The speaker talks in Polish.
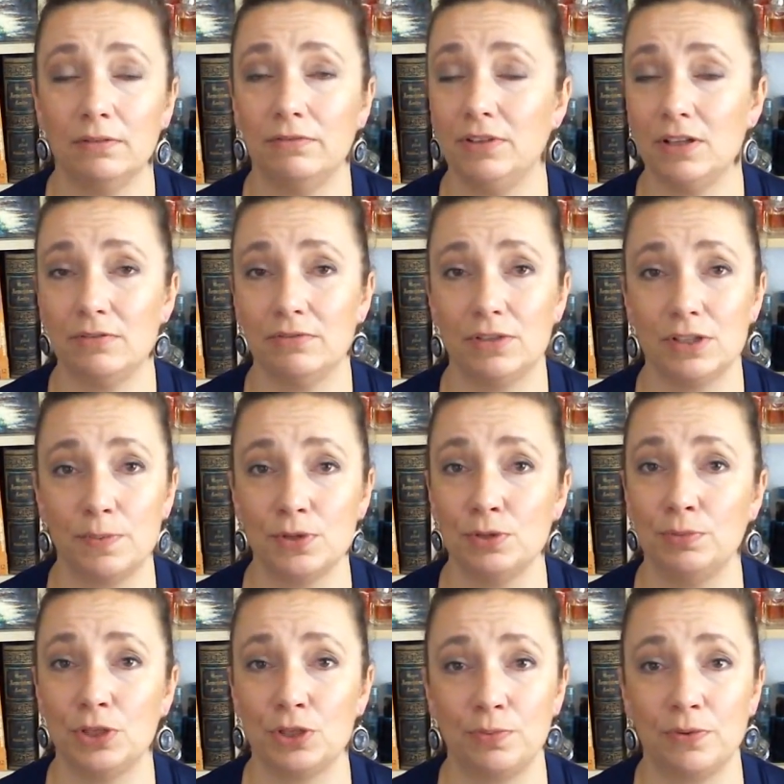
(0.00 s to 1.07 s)
y, w ten
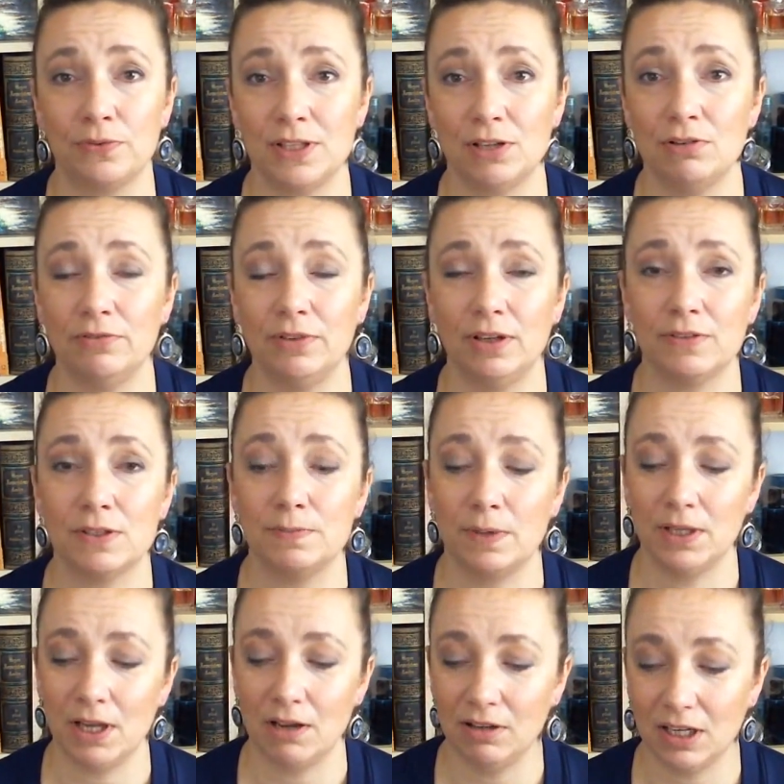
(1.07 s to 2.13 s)
sposób też powstało wiele
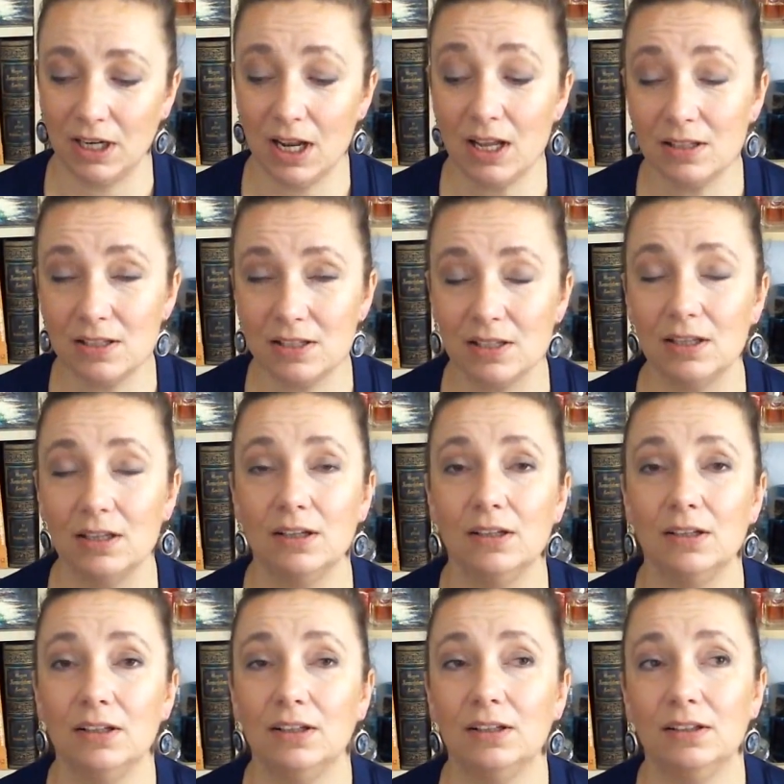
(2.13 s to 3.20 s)
wspaniałych kreacji.
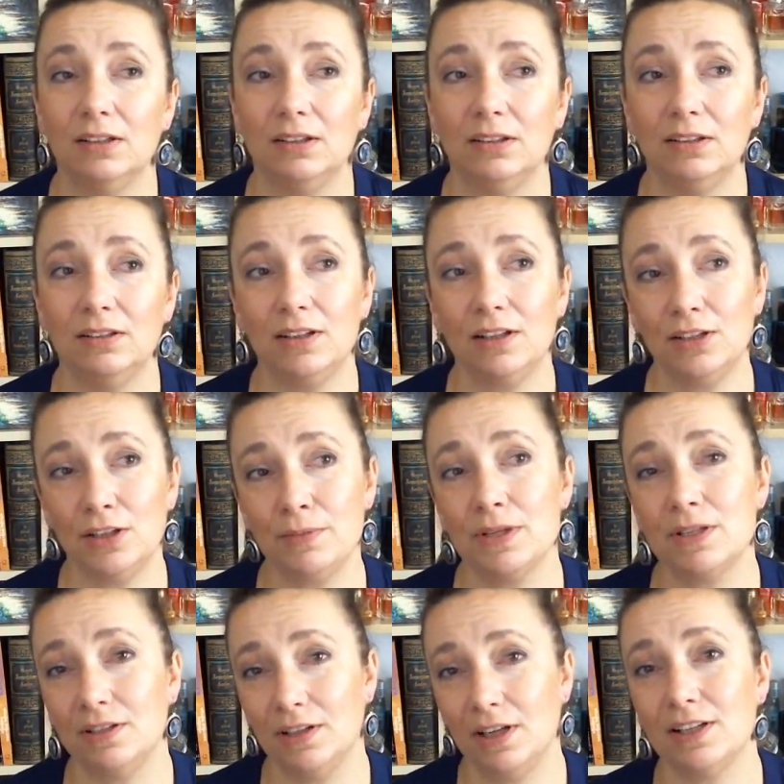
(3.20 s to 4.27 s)
Y,
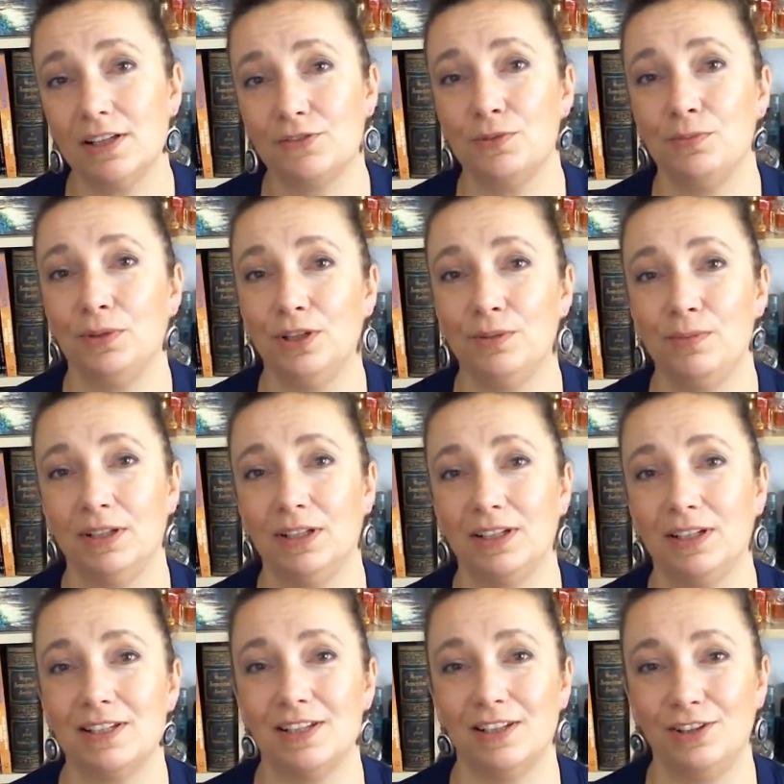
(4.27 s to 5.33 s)
natomiast ja zawsze będę miała
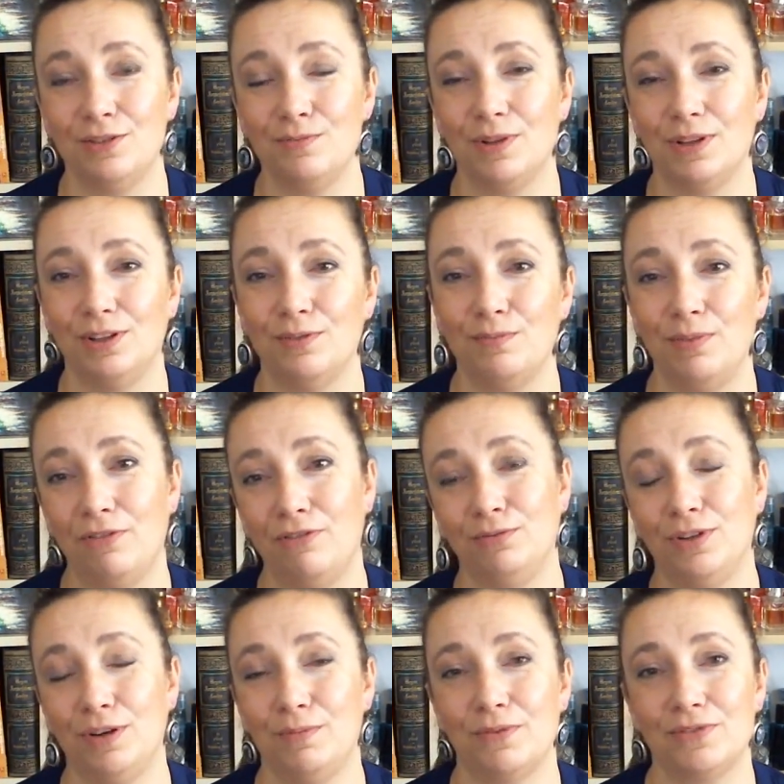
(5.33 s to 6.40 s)
taki sentyment do
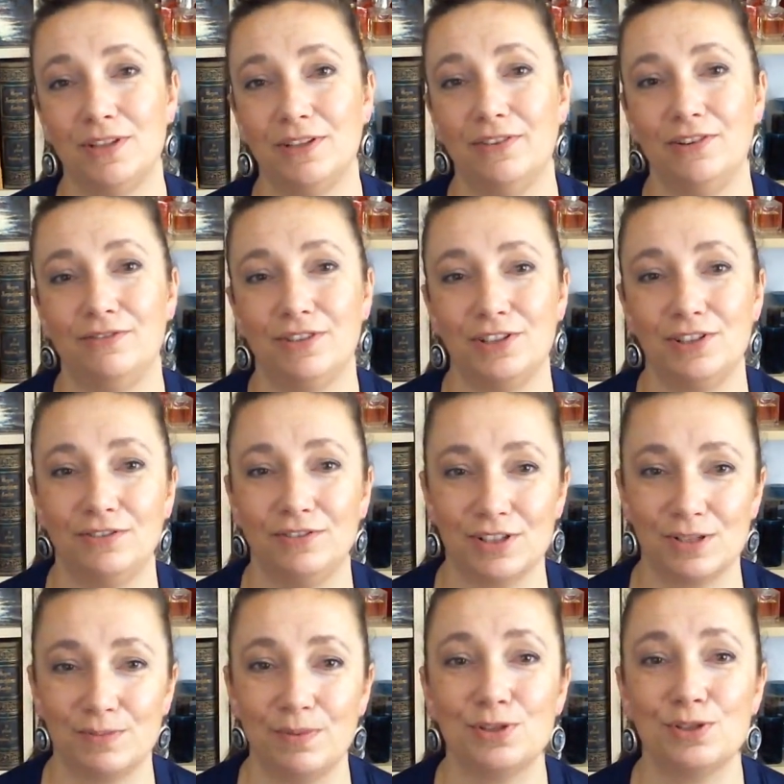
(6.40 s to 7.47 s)
perfum, które powstawały właśnie w
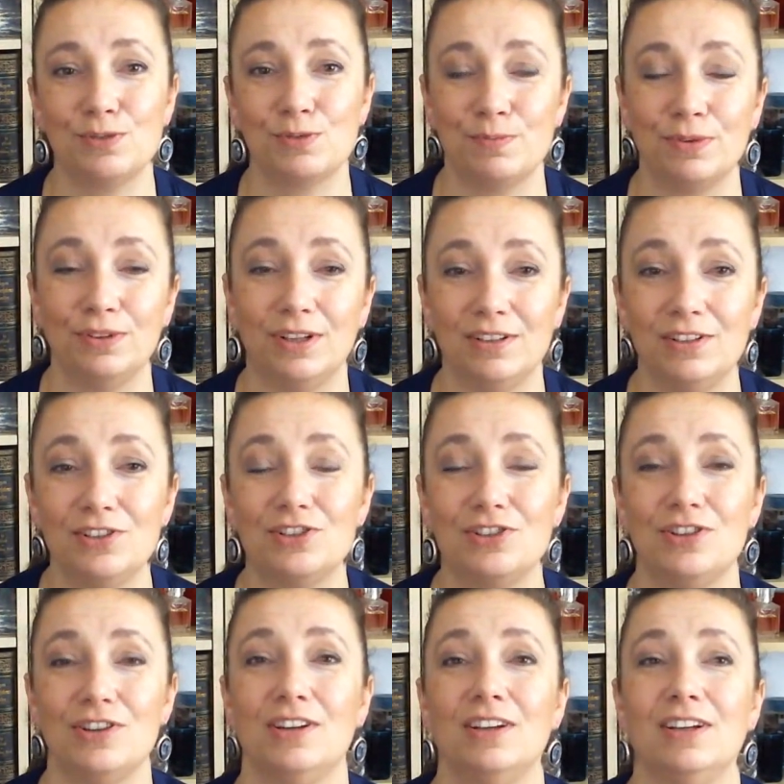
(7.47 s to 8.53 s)
ten sposób,
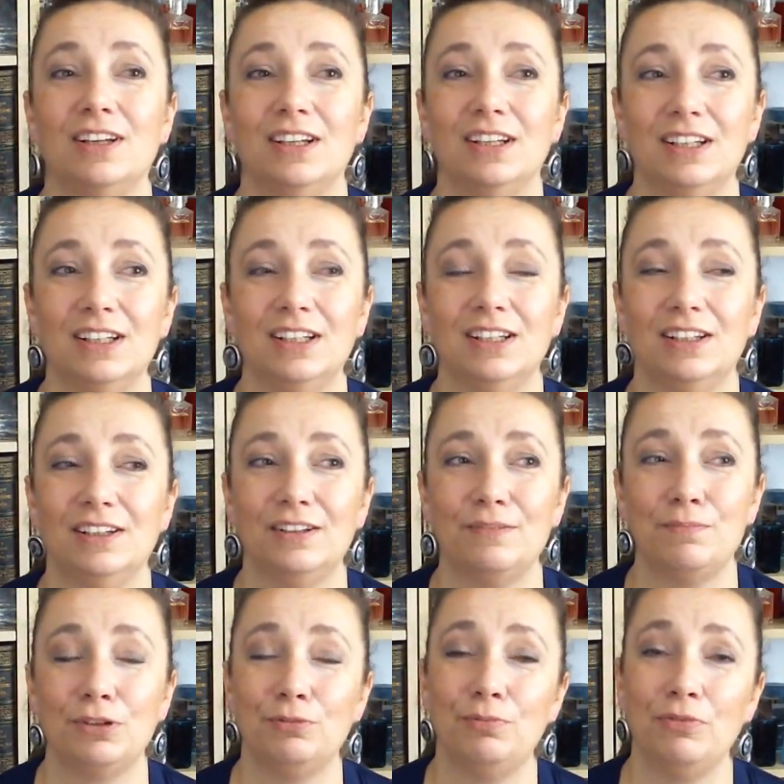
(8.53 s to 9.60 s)
spontanicznie,
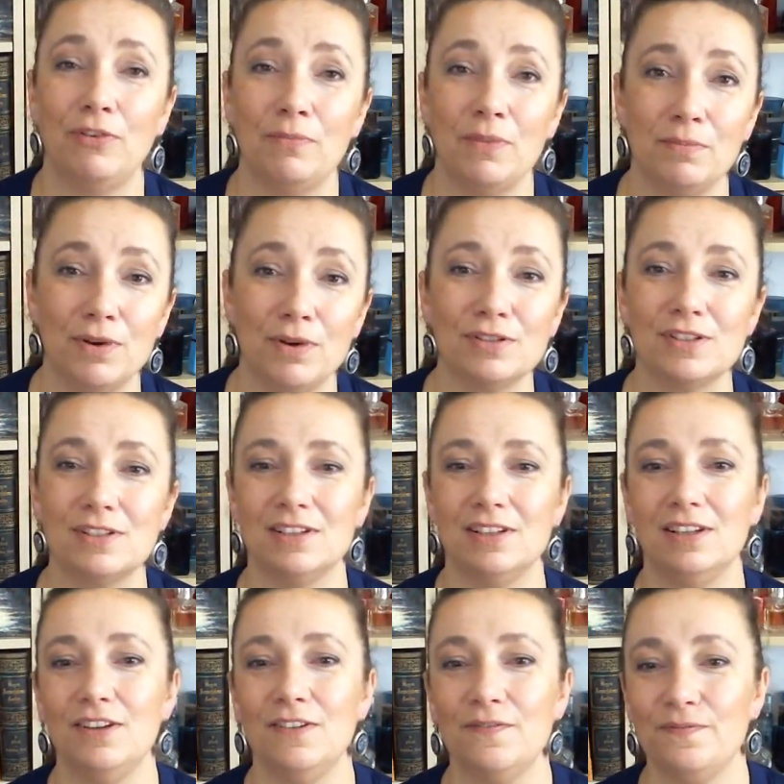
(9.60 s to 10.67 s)
pod wpływem
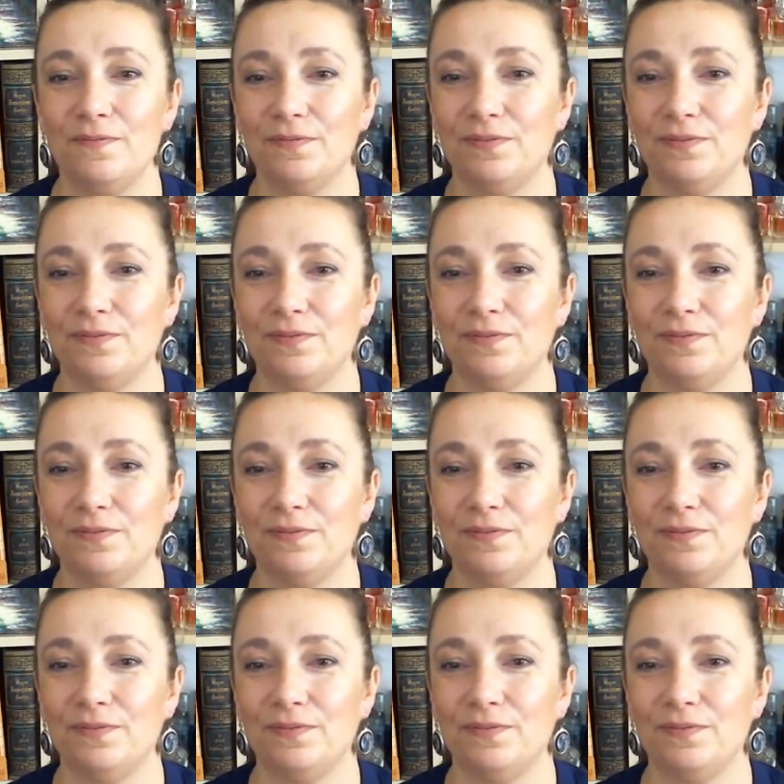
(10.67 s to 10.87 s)
emocji.